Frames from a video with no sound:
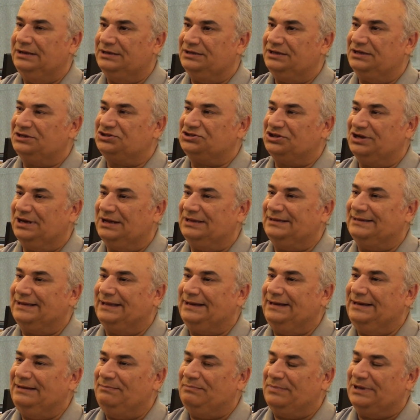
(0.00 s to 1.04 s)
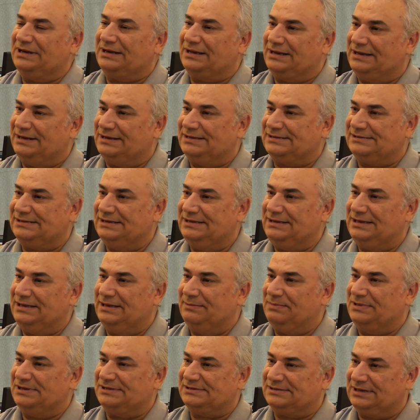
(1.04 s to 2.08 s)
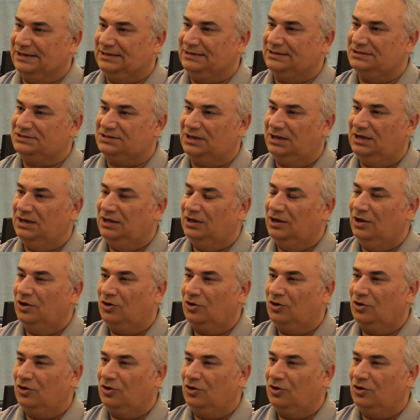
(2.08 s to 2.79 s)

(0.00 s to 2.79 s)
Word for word: yaşanan derin bir krizin ki biz sadece